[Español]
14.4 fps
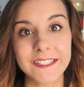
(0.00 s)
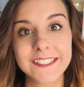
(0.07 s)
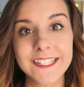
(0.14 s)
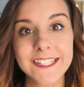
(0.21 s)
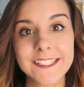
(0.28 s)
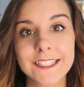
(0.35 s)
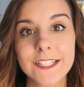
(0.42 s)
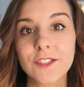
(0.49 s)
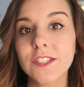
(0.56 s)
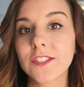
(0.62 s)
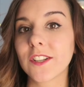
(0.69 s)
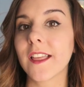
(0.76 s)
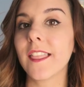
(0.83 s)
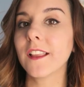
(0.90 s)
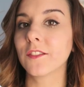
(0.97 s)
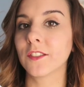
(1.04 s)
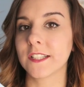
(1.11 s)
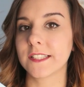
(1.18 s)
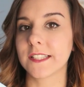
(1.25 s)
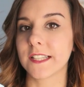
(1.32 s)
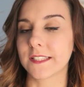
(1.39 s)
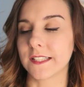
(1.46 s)
Patri está obsesionada con
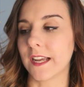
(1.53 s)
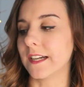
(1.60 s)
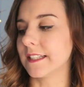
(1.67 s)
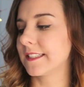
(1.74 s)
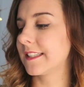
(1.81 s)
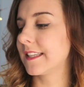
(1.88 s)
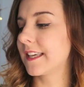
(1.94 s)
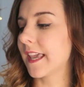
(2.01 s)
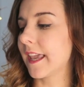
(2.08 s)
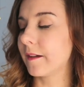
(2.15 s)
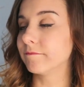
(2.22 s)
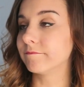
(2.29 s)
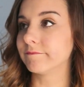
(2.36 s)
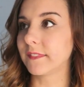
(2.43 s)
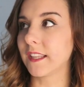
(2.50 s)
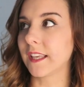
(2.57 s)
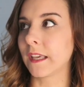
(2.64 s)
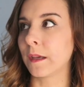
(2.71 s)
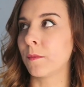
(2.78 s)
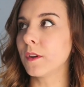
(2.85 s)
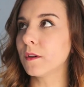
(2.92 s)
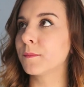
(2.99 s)
esta saga, así que mm,
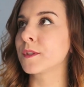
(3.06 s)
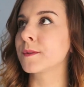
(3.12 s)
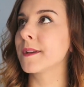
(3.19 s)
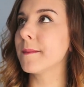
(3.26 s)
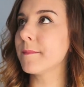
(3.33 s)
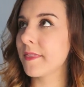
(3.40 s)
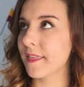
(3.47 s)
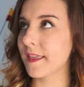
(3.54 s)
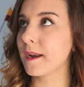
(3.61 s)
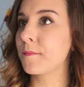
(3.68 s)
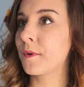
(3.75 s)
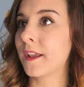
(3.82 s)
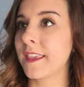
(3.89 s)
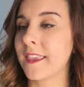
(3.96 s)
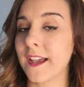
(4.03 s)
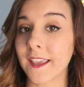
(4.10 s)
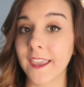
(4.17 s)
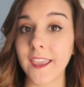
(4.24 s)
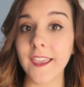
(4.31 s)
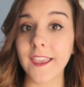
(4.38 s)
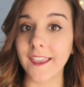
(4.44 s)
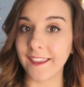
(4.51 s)
dije, bueno, pues voy a empezarla porque ya
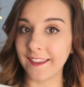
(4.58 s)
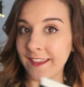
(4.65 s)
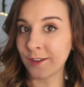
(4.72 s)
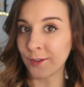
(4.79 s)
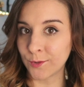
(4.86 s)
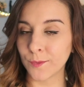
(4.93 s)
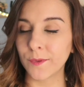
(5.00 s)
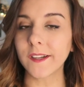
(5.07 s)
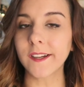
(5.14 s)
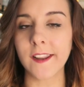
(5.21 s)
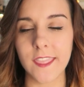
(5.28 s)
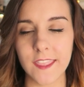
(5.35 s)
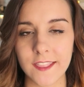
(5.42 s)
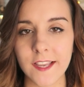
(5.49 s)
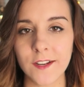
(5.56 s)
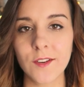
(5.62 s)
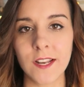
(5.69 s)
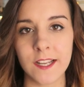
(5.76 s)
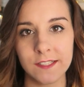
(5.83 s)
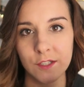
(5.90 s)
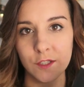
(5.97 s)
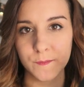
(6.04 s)
que en octubre reeditaron
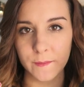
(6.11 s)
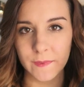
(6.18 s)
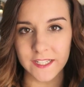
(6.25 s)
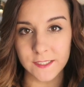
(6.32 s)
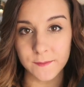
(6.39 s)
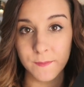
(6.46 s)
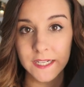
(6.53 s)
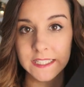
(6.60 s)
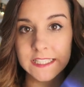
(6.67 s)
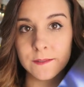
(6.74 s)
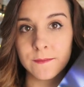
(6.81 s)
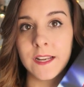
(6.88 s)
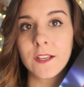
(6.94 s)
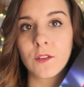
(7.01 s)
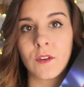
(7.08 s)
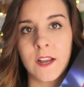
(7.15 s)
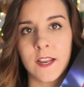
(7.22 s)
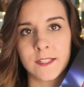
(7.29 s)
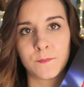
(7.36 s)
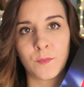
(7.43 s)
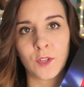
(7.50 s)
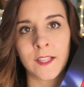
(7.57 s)
las dos primeras partes, ¿vale? Con
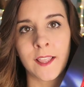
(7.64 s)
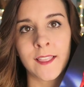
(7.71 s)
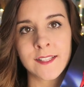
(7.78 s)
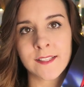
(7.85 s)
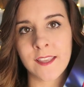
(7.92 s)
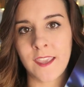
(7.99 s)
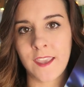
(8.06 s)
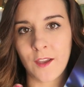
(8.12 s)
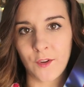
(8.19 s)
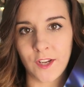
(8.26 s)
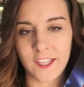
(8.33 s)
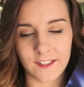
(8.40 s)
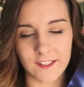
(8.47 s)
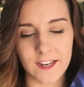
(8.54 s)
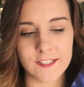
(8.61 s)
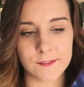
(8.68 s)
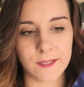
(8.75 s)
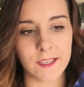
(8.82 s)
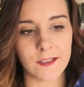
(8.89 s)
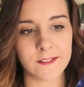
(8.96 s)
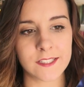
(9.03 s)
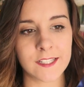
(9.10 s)
las portadas de originales,
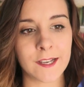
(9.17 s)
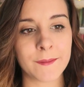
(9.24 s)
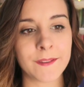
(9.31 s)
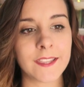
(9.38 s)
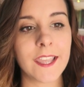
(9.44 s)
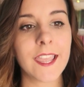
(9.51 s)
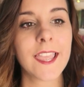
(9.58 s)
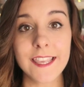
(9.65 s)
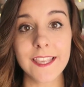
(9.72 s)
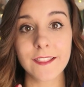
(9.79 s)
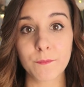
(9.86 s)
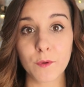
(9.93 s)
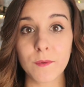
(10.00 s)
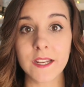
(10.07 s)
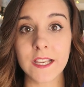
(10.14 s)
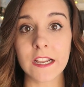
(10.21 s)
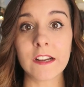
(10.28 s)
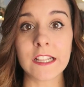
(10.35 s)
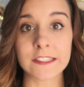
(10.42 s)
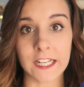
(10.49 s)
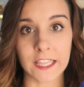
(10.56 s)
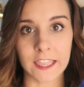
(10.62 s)
vaya, básicamente, y
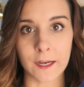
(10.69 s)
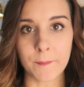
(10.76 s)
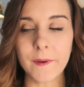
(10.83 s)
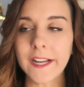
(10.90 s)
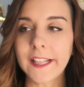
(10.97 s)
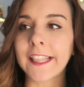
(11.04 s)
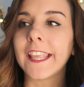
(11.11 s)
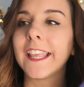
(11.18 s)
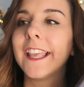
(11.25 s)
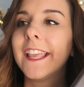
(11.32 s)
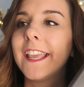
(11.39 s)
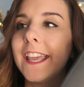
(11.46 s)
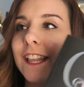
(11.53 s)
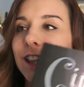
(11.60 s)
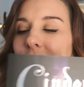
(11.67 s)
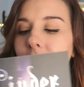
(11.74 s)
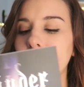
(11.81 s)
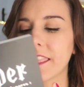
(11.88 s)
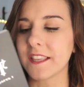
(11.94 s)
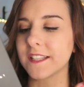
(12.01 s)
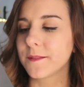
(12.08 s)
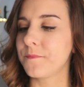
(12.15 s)
publicaron la tercera parte.
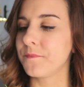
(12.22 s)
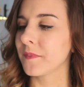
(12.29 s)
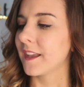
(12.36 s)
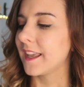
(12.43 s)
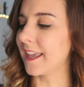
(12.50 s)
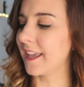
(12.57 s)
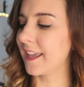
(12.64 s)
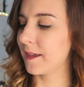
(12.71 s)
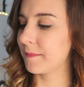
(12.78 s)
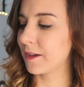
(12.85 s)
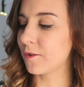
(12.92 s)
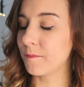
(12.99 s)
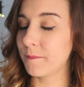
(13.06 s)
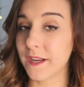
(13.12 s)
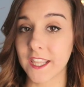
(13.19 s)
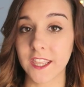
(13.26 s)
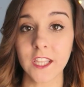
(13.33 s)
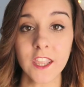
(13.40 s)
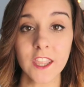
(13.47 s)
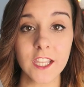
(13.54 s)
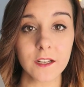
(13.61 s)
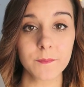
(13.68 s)
Entonces, eh, me compré
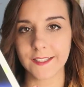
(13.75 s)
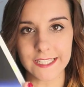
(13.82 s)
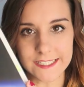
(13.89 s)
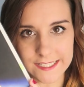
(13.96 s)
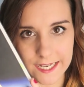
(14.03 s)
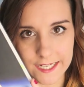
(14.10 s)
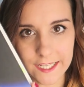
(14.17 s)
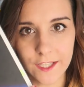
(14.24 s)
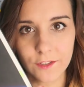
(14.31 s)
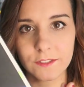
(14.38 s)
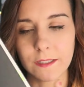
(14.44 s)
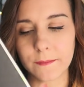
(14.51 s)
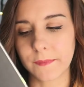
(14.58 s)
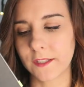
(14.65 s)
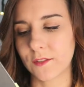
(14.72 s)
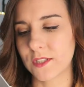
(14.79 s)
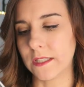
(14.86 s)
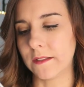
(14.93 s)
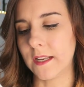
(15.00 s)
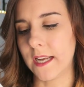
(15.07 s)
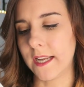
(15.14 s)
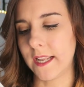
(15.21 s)
Cinder, ya está leído, también os
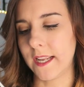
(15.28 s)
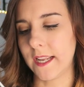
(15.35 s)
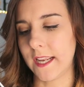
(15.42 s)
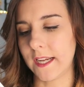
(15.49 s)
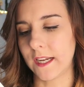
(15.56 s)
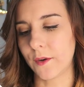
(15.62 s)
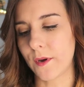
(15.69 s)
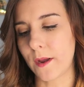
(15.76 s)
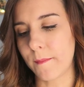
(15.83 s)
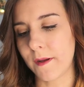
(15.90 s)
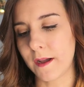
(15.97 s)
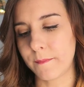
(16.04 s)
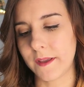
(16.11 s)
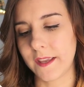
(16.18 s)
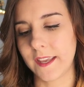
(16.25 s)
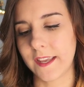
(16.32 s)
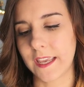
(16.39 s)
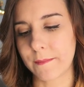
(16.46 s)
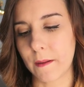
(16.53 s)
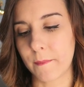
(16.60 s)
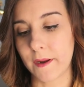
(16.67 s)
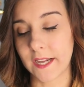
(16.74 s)
hablaré en el grow up eh,
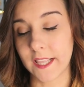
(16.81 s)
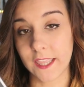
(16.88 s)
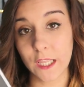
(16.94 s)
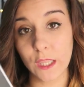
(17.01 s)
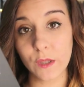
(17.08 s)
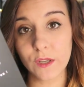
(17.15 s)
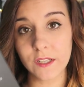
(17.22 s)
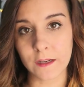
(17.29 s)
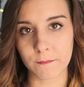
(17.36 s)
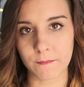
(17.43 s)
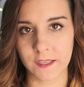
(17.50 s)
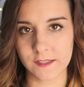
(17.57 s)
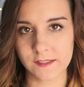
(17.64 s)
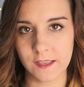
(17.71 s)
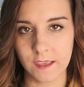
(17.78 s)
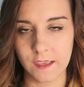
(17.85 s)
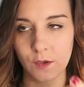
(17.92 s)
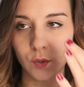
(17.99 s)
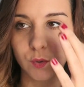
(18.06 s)
que me ha parecido en el mes de